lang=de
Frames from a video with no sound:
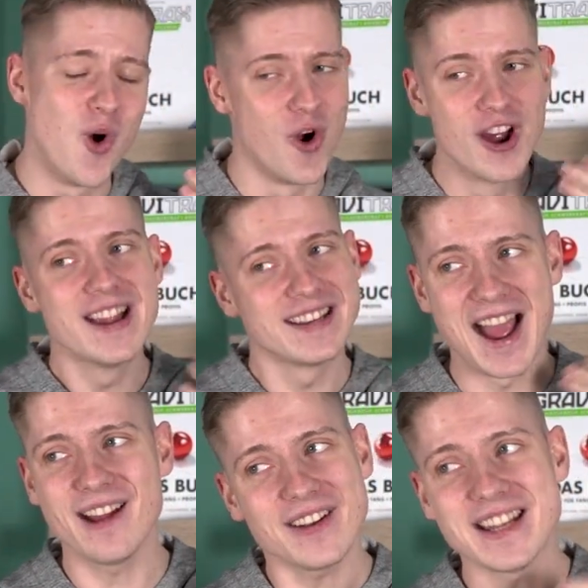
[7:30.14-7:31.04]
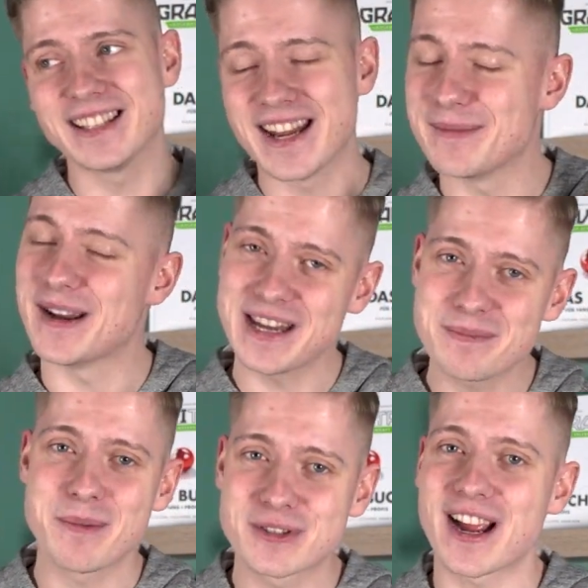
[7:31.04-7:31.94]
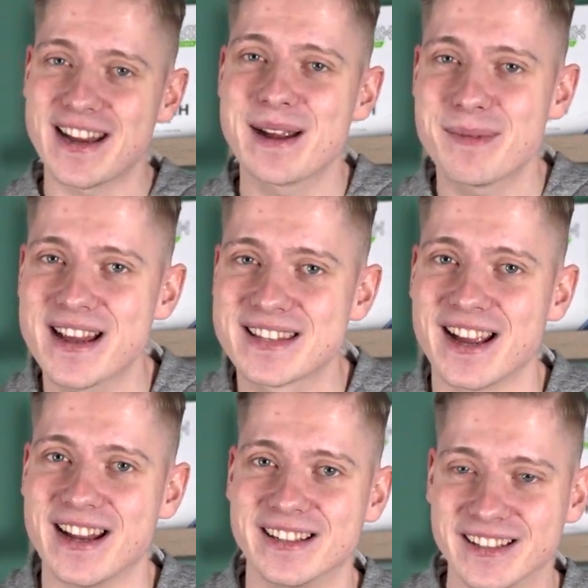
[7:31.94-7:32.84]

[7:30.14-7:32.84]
ho, da will ich dann aber nicht beim Streit dabei sein.